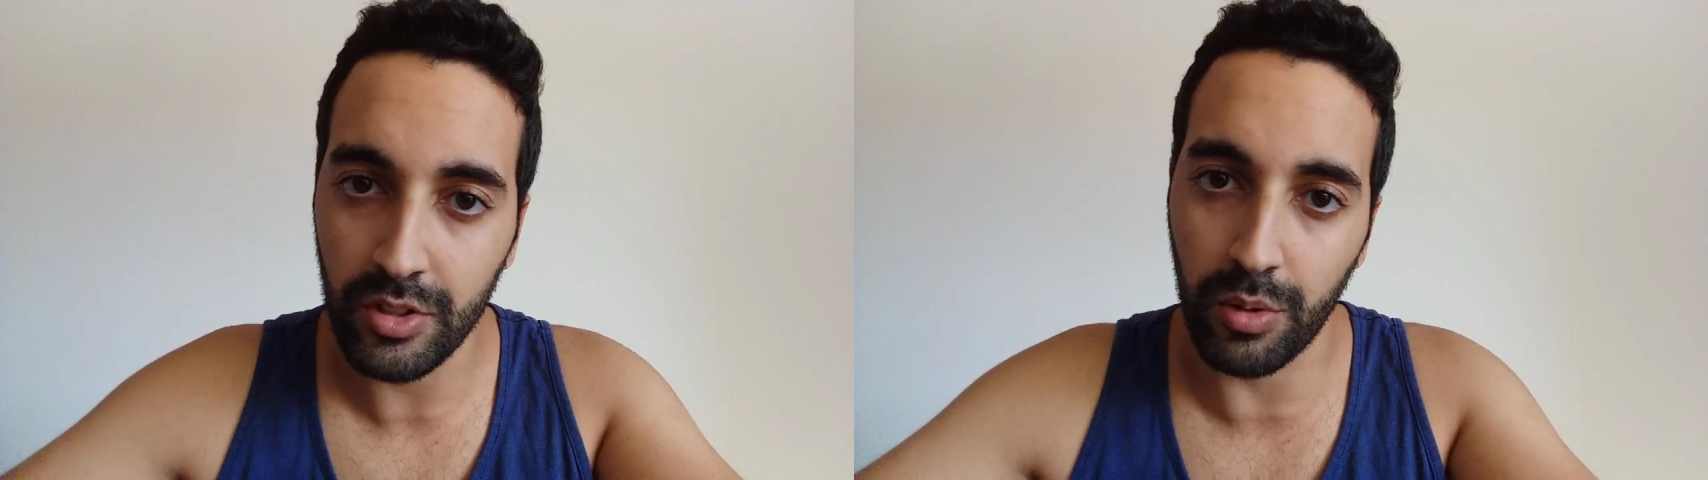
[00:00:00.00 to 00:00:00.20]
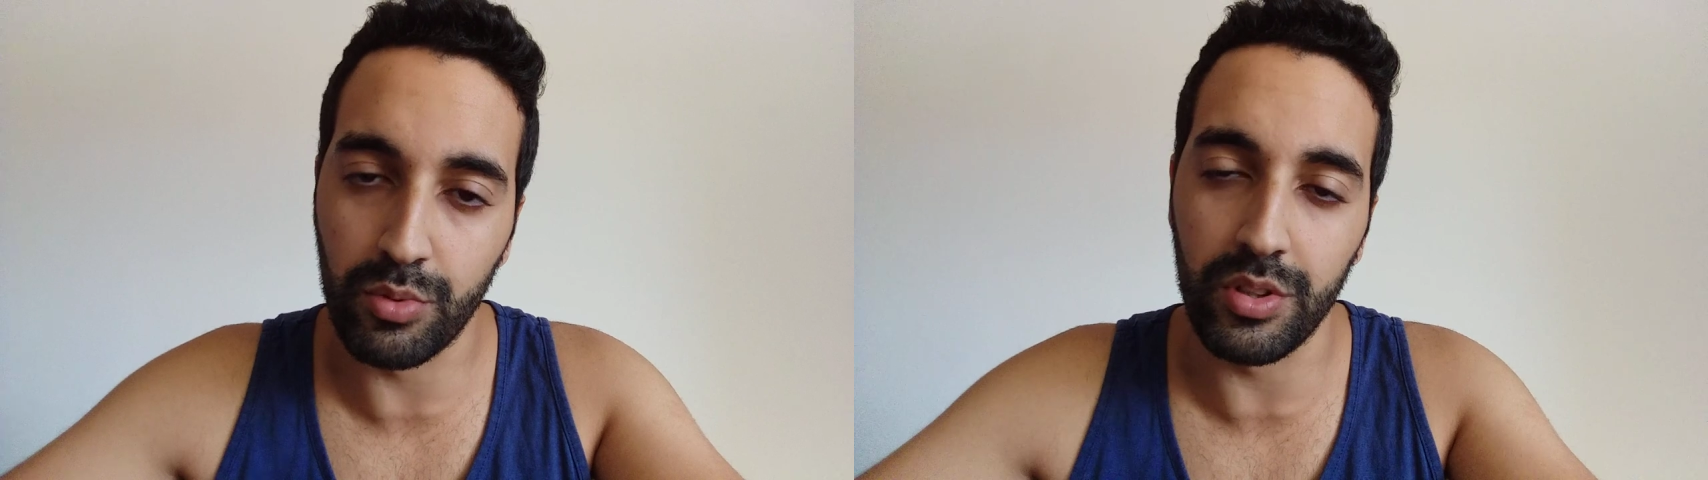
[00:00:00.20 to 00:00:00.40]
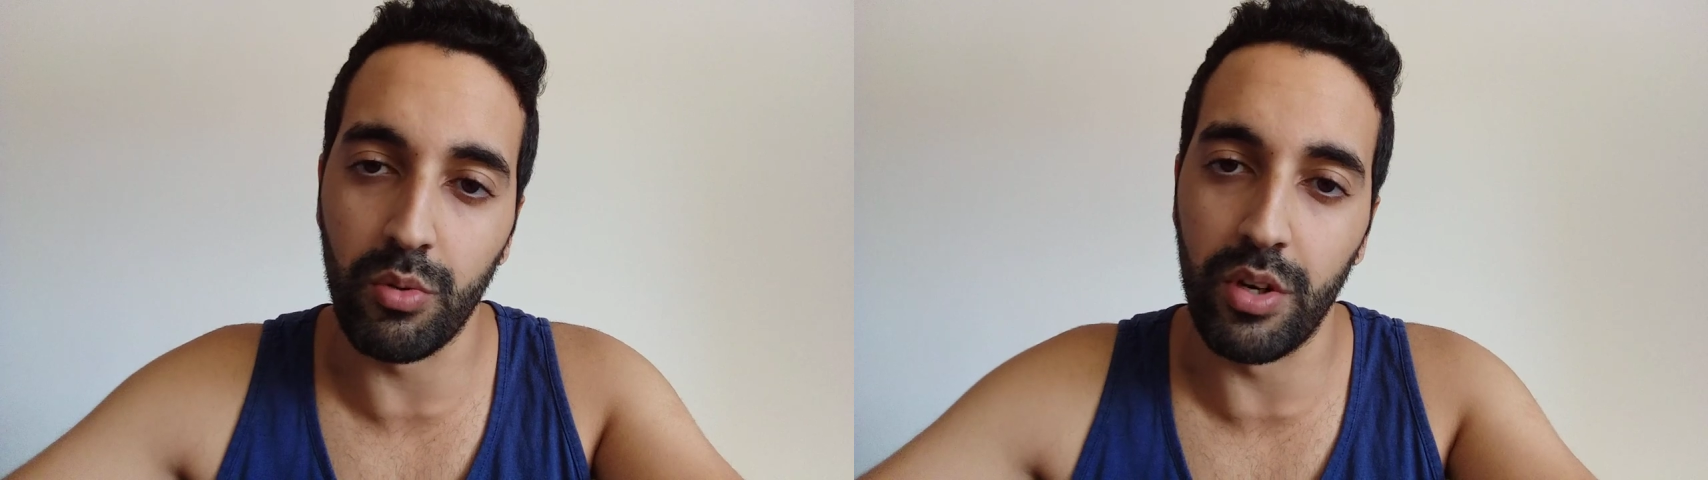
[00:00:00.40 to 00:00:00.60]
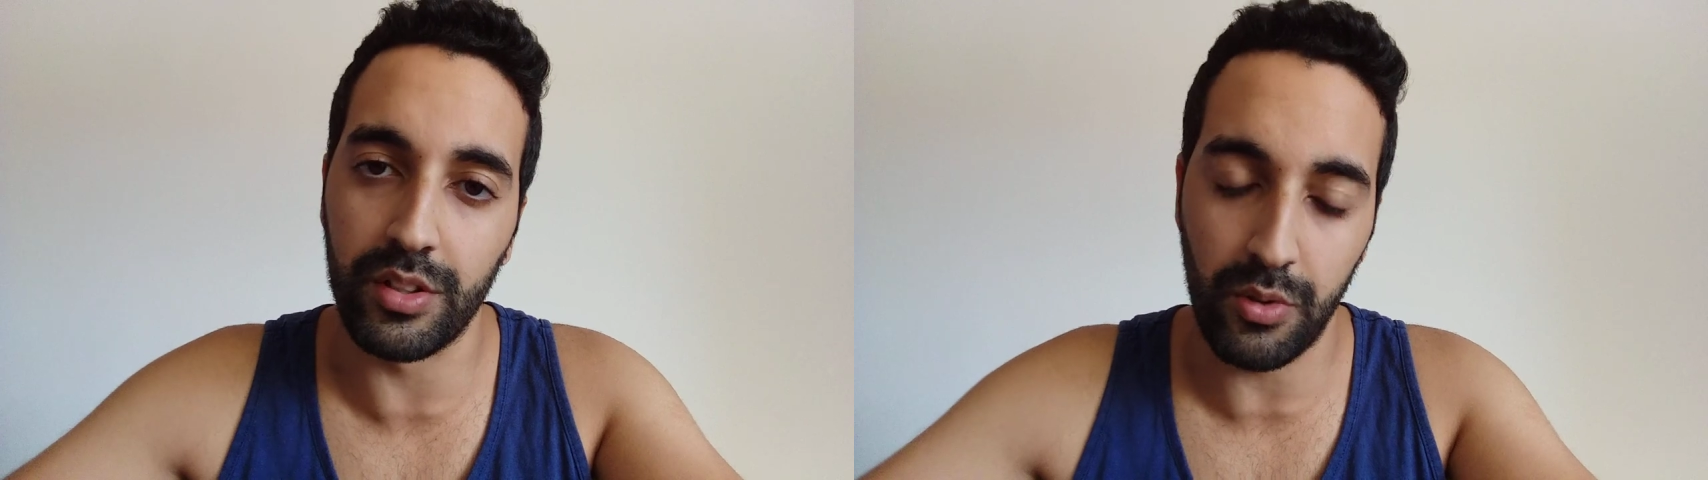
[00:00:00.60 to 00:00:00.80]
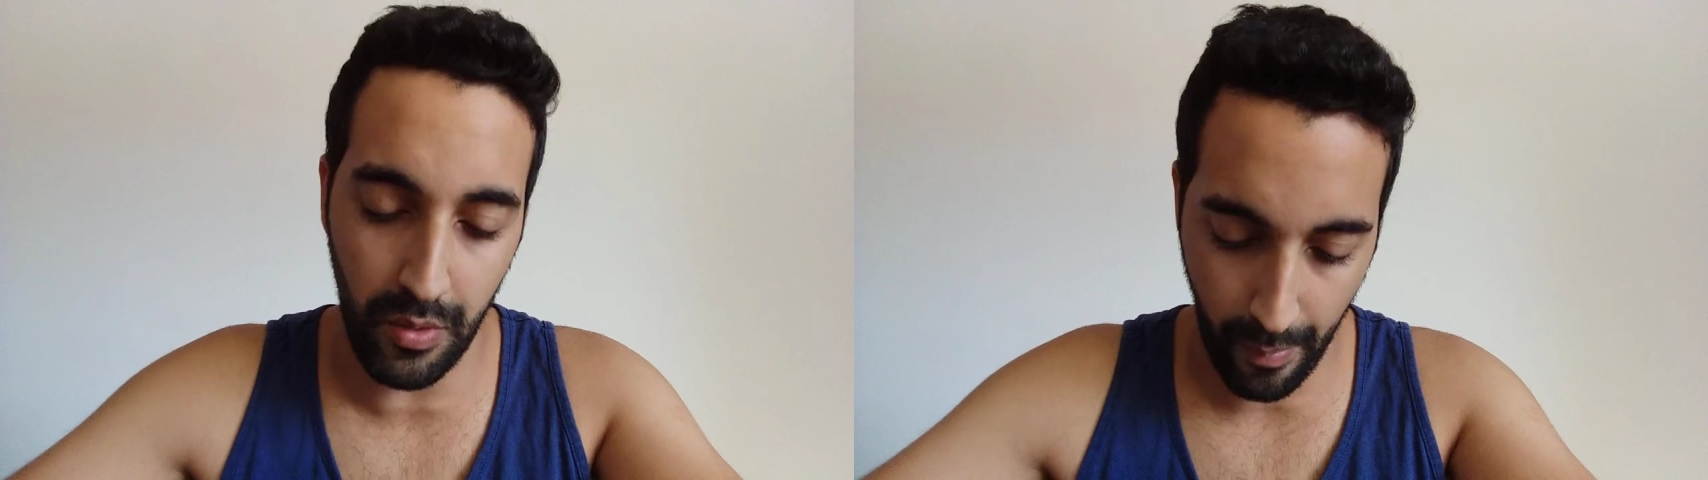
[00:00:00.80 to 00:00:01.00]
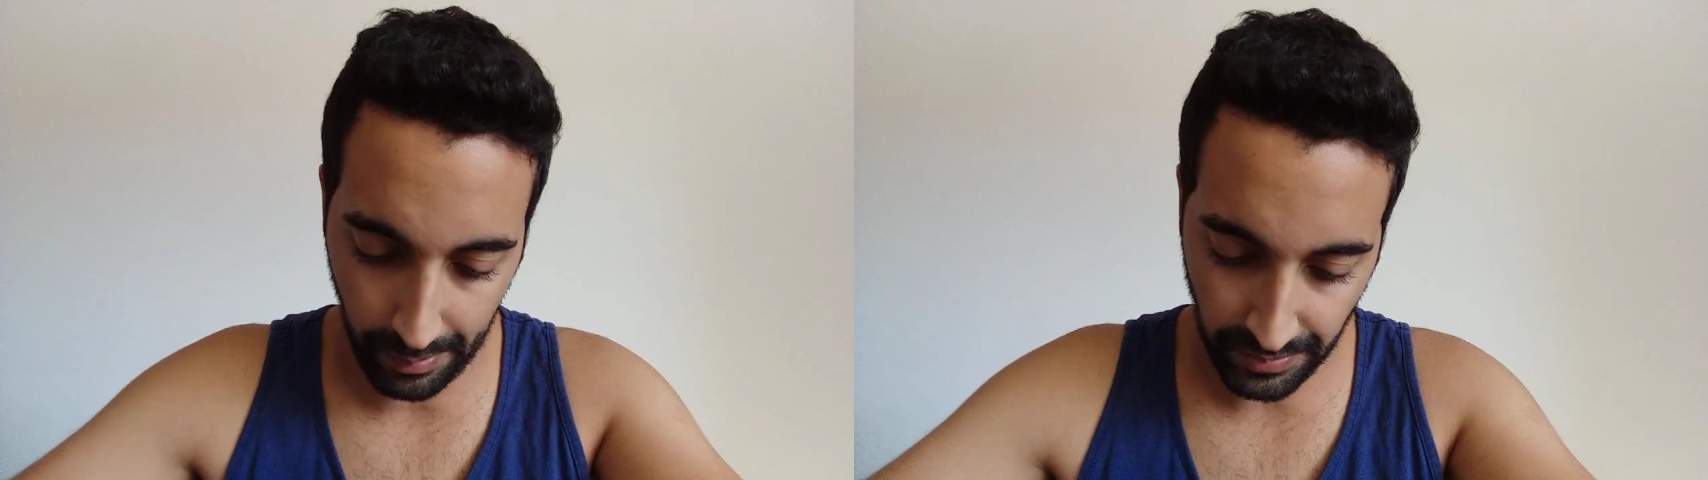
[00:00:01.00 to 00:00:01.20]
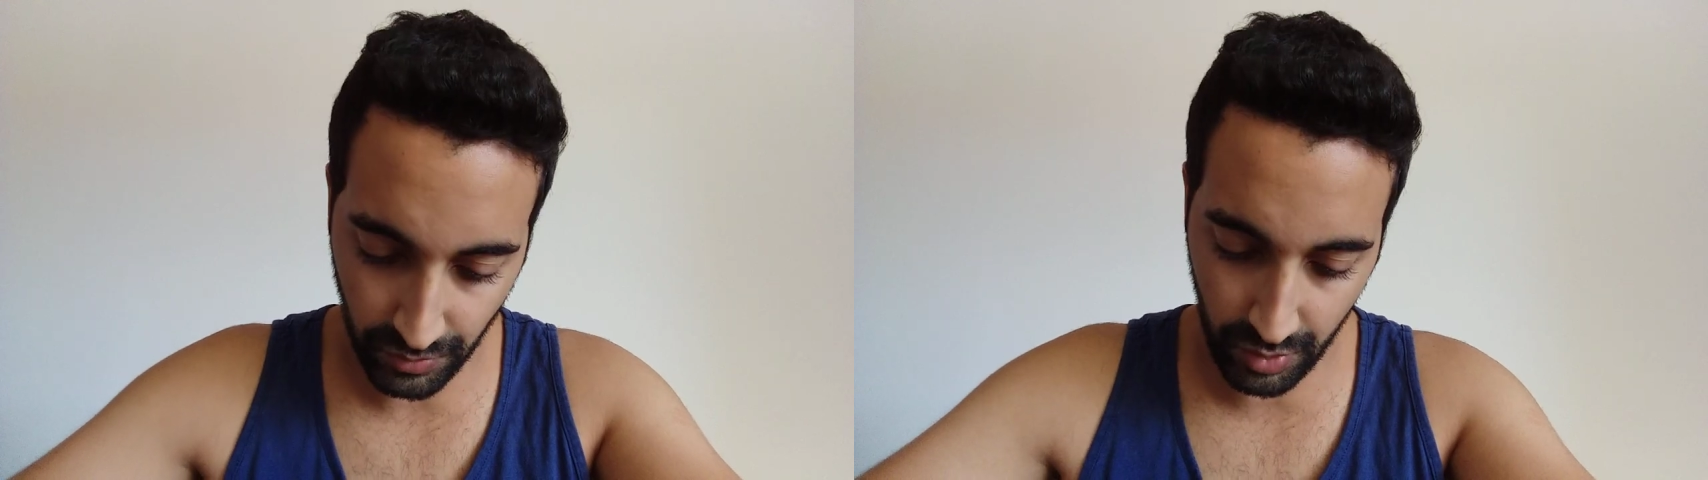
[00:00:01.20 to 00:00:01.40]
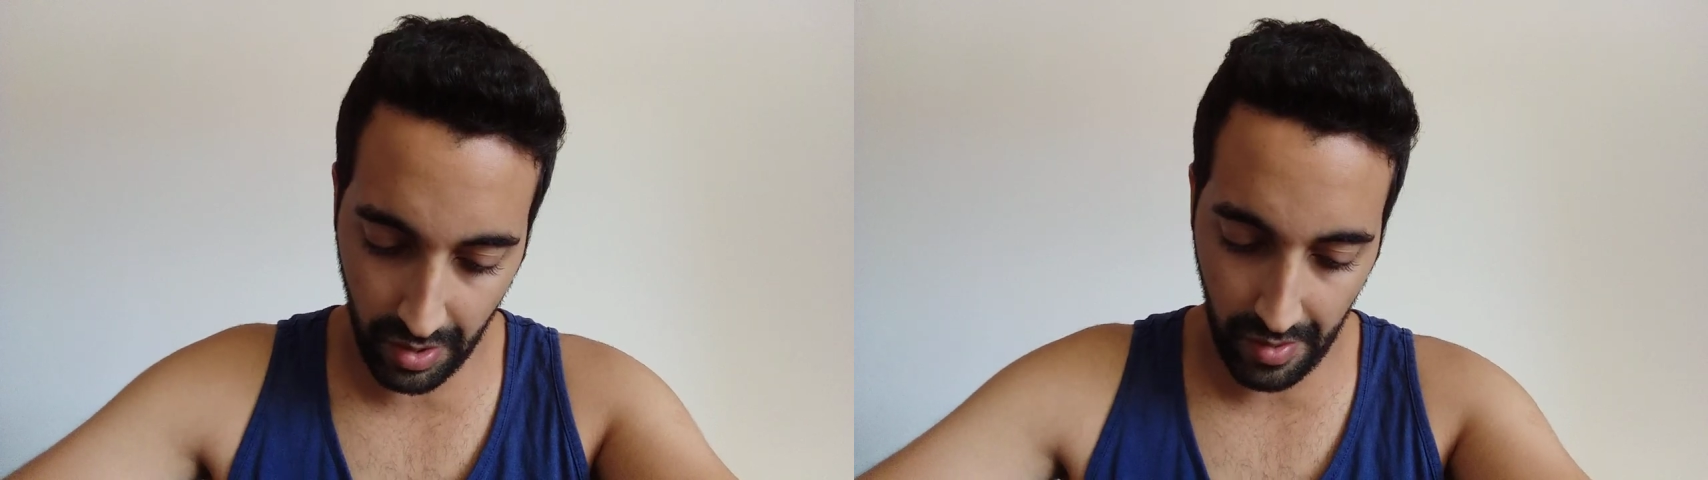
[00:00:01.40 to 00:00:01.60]
comme sur des roulettes. Quoi.
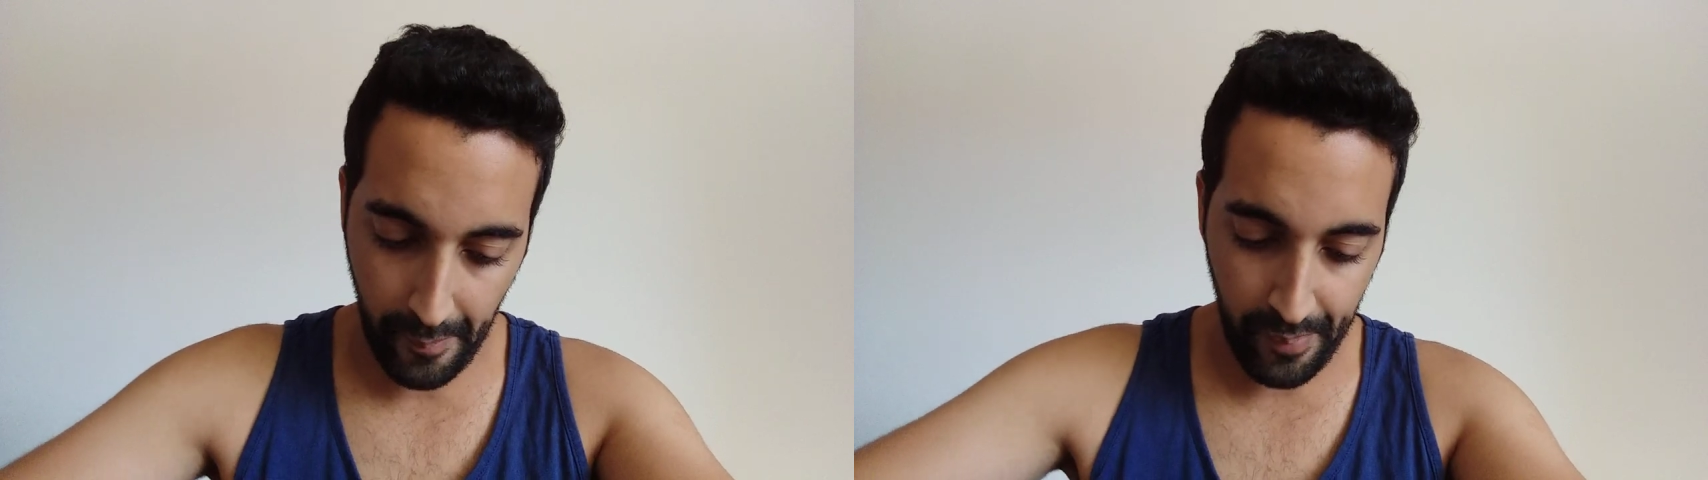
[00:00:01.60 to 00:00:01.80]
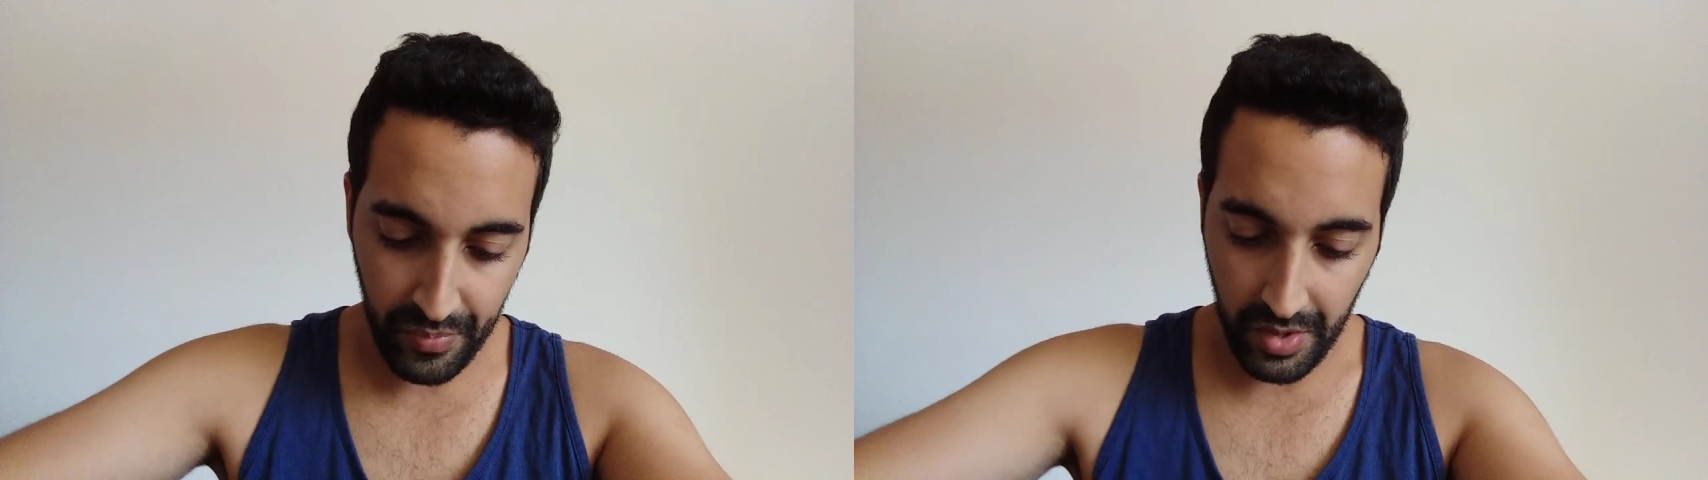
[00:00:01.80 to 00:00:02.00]
Voilà.